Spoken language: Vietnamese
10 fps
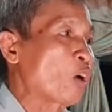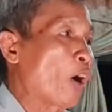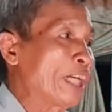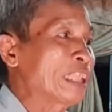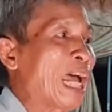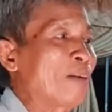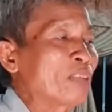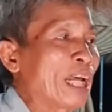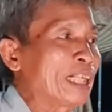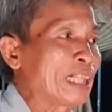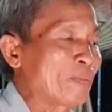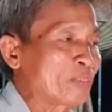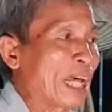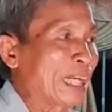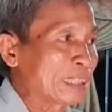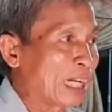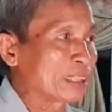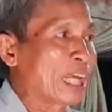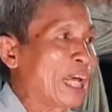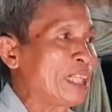Cõi tạm lại gặp ngày
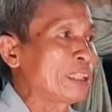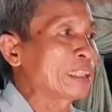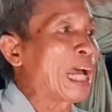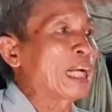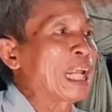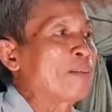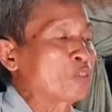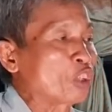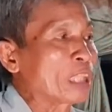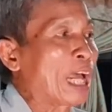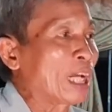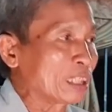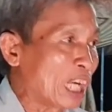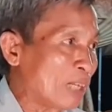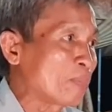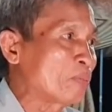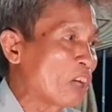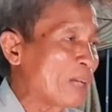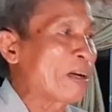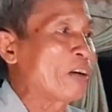tận thế Càng làm cho tàn thế
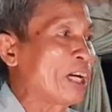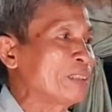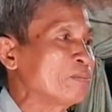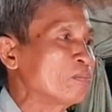phế mau hơn